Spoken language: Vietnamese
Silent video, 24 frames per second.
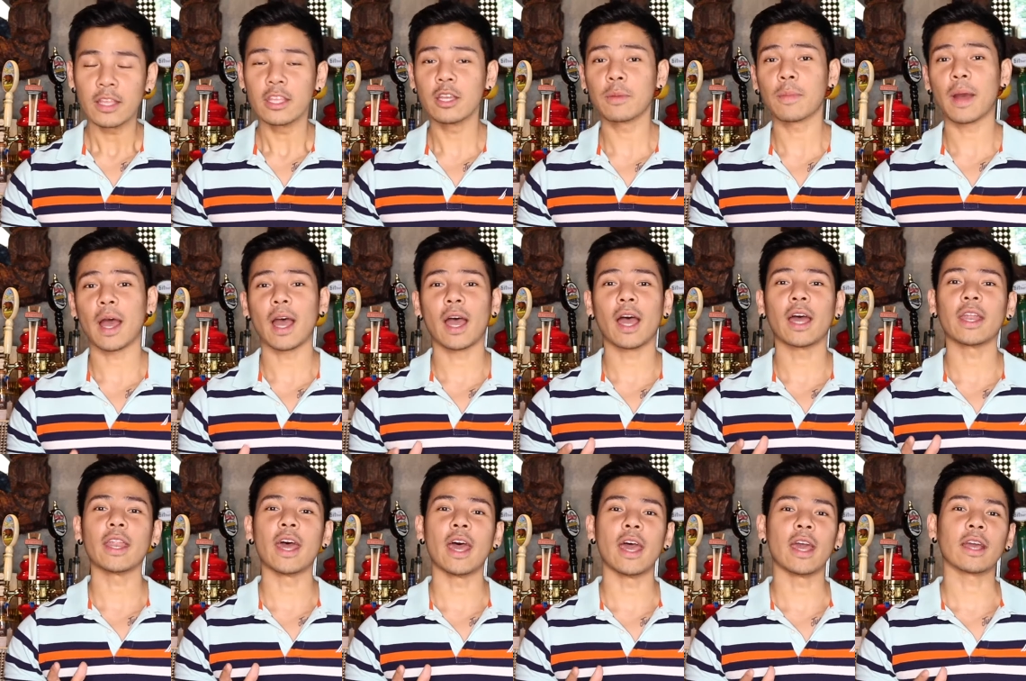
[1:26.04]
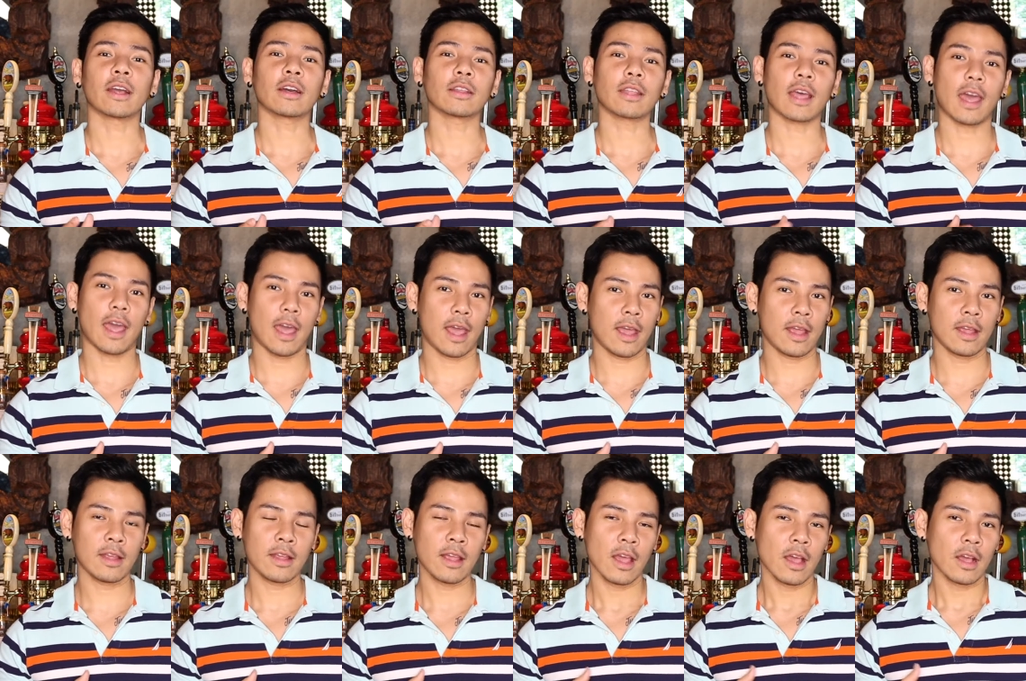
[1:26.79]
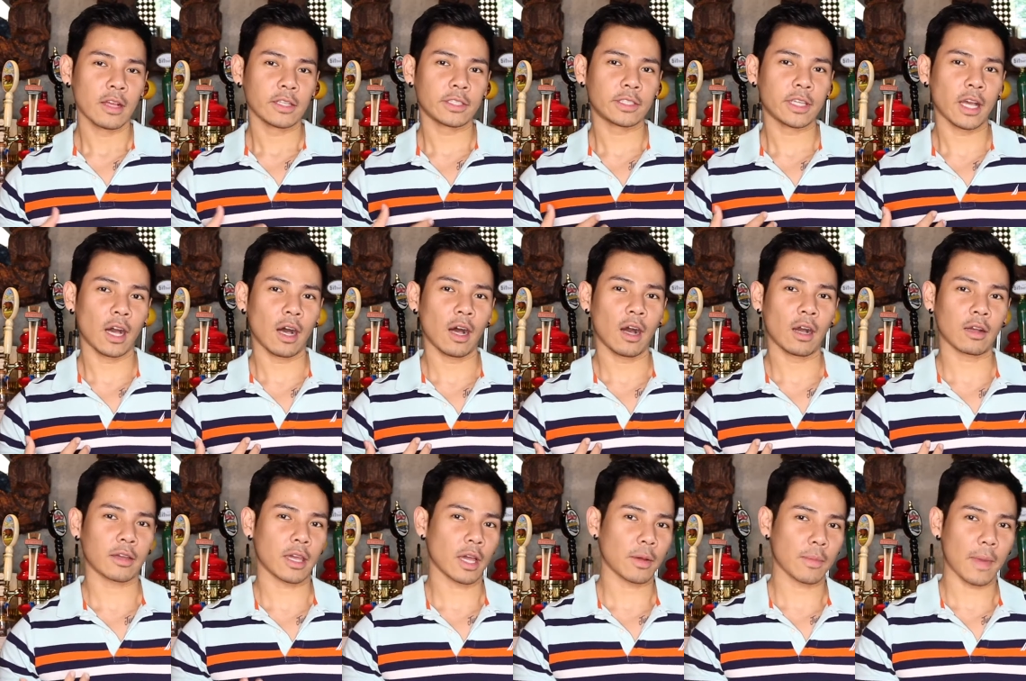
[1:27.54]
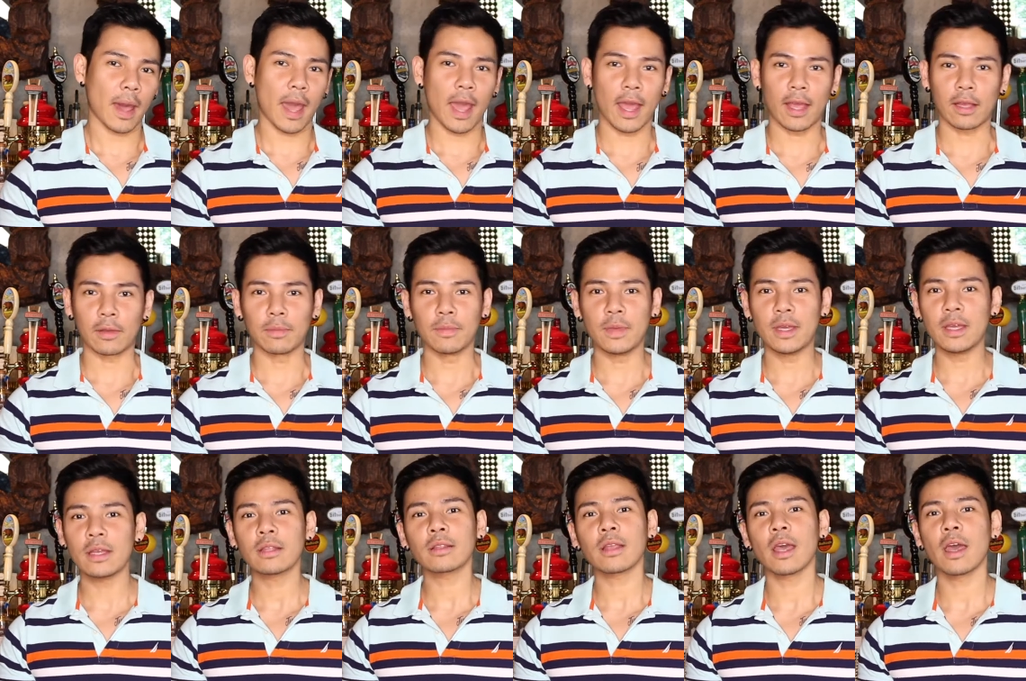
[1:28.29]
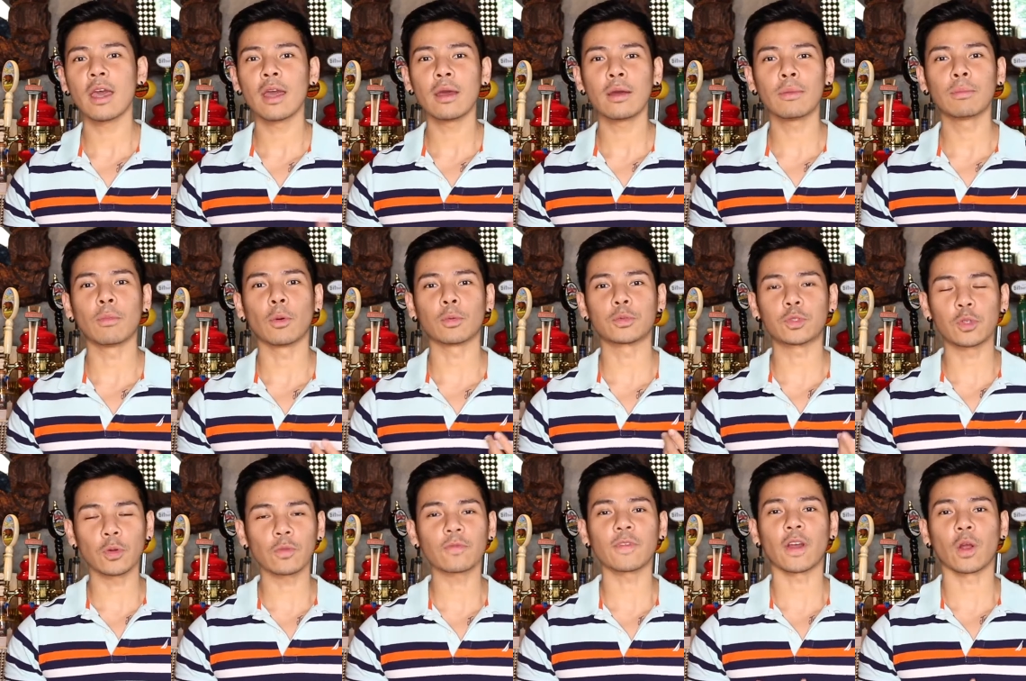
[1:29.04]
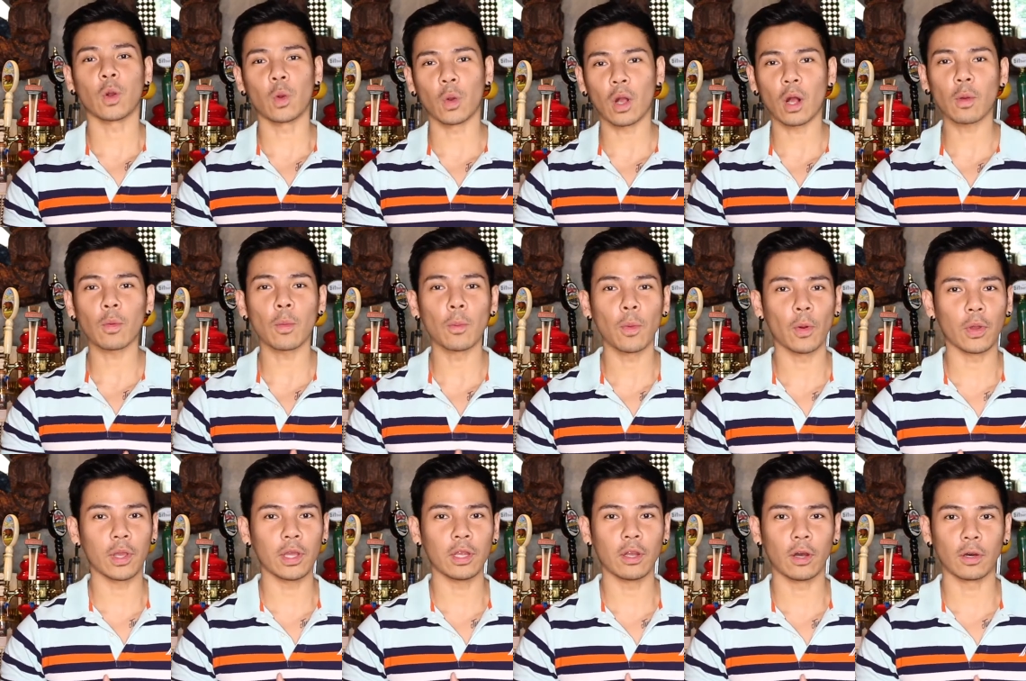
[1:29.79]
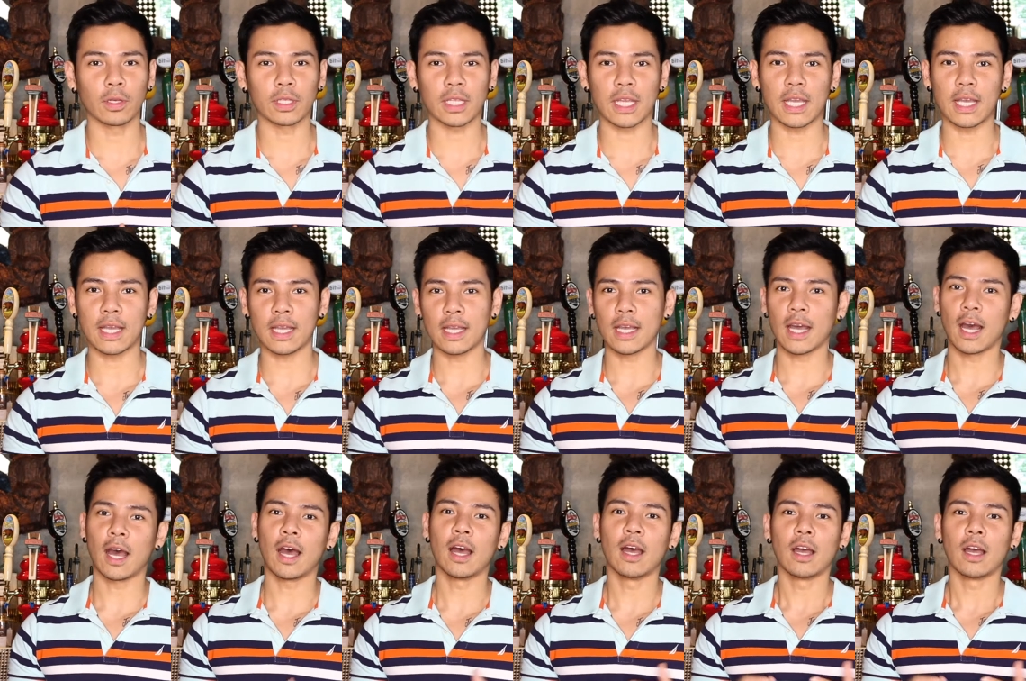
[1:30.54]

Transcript: Nhưng mà để có thể cho các bạn biết thêm một chút về nguồn gốc của Mojito thì